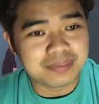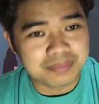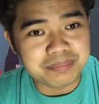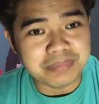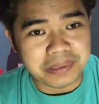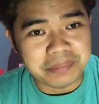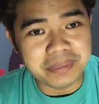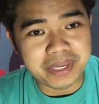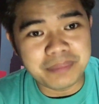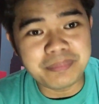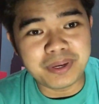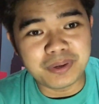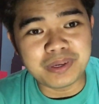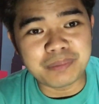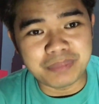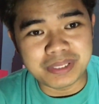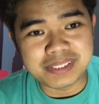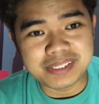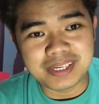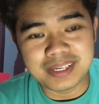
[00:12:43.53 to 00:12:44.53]
marami-rami ako
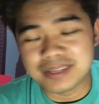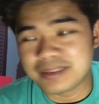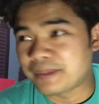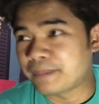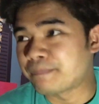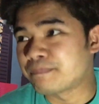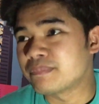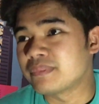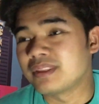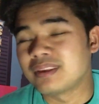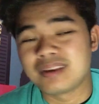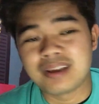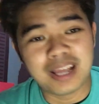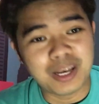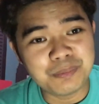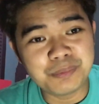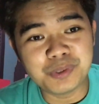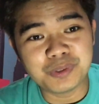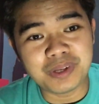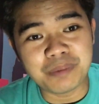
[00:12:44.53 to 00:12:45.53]
napansin.
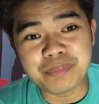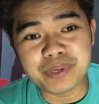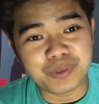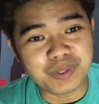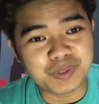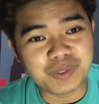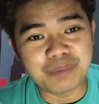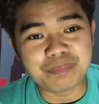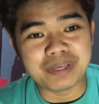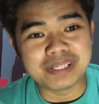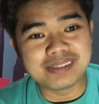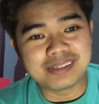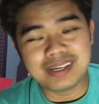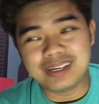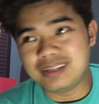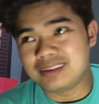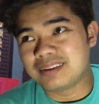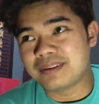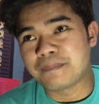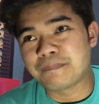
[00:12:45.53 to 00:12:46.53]
Alam mo yung number of
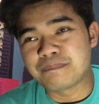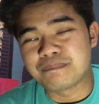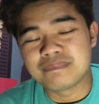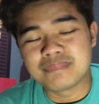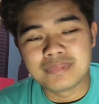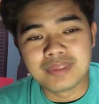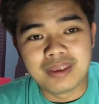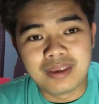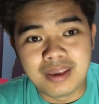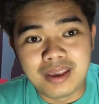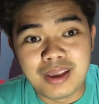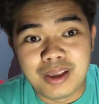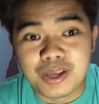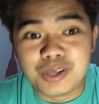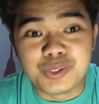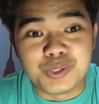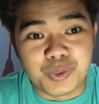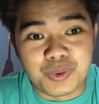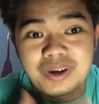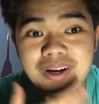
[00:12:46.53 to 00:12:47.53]
napansin?
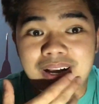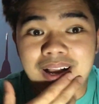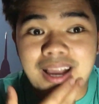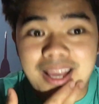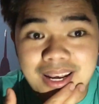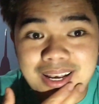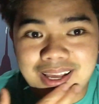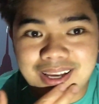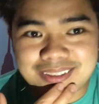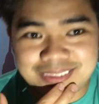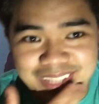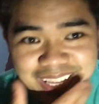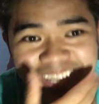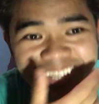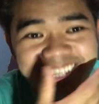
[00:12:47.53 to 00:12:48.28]
Yung kalat.